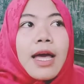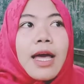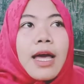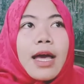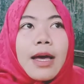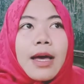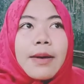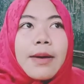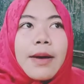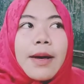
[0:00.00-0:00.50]

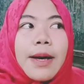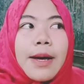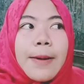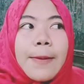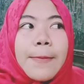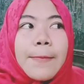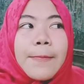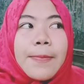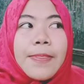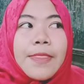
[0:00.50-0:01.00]
uh,
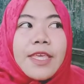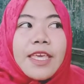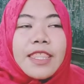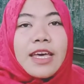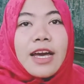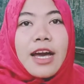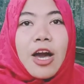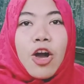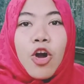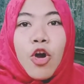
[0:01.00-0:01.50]

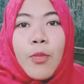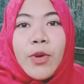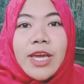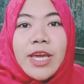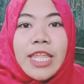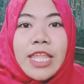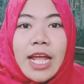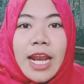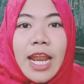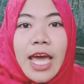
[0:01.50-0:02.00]
kita nggak
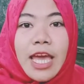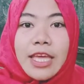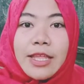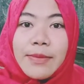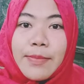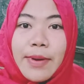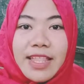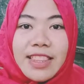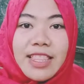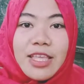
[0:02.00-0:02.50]
ngomongin yang lain
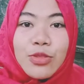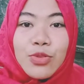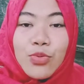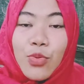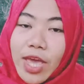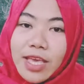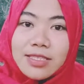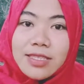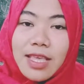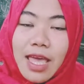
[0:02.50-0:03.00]
berarti itu
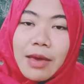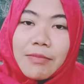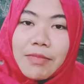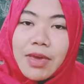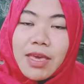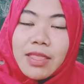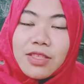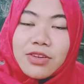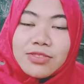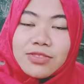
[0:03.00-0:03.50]
SM
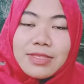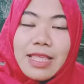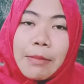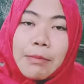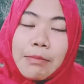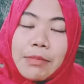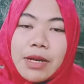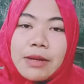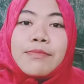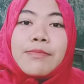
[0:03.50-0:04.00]

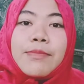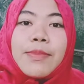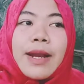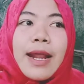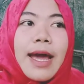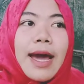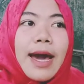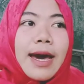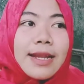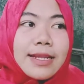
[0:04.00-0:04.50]
Entertainment
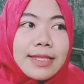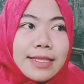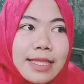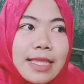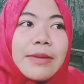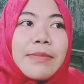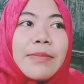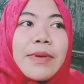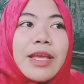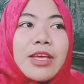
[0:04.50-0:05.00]

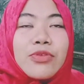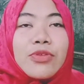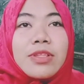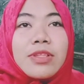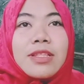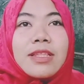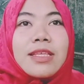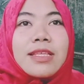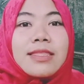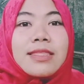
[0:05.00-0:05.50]
berarti mereka tuh
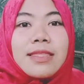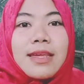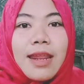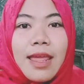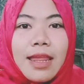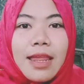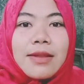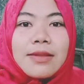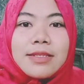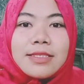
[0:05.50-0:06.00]
di
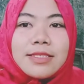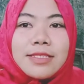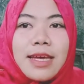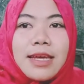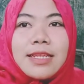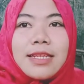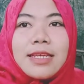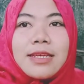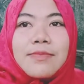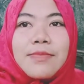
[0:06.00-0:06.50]
tren.
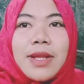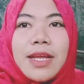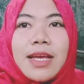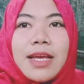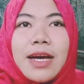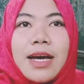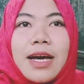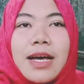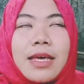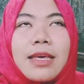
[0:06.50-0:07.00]
jadi
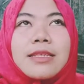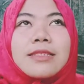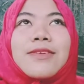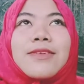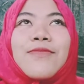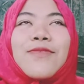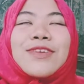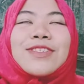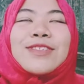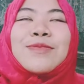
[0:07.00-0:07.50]
mereka eh
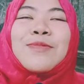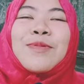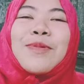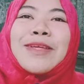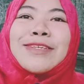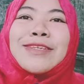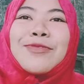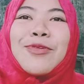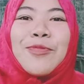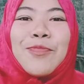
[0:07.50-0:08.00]
staff lazim
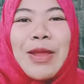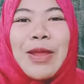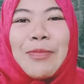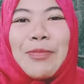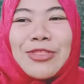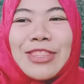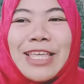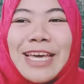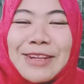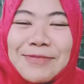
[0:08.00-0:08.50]
gimana sih kok
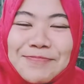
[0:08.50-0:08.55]
belepotan